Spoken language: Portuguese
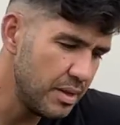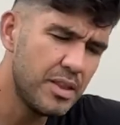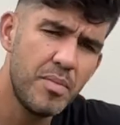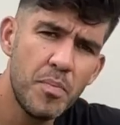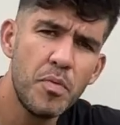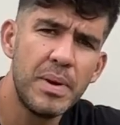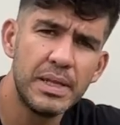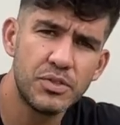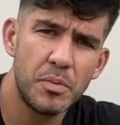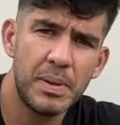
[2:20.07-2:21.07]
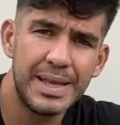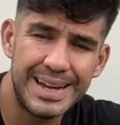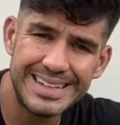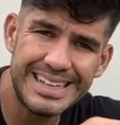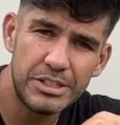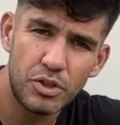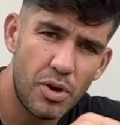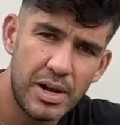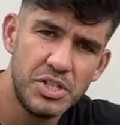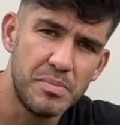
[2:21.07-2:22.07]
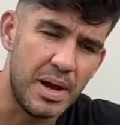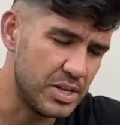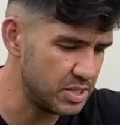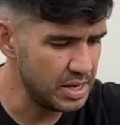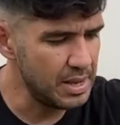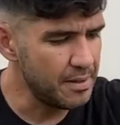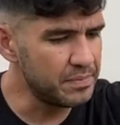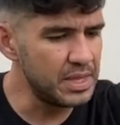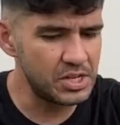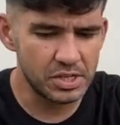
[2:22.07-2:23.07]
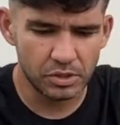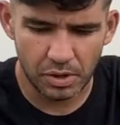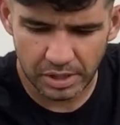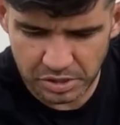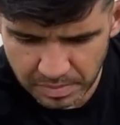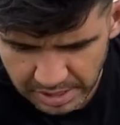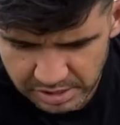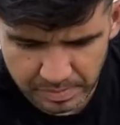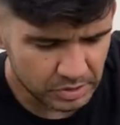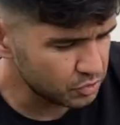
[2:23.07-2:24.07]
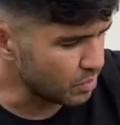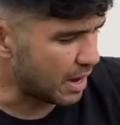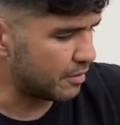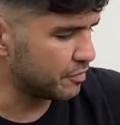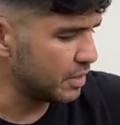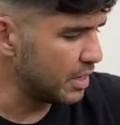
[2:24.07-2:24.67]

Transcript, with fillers: e também para o bem da sua pedalada na troca de marcha. Deixa a troca de marcha mais suave,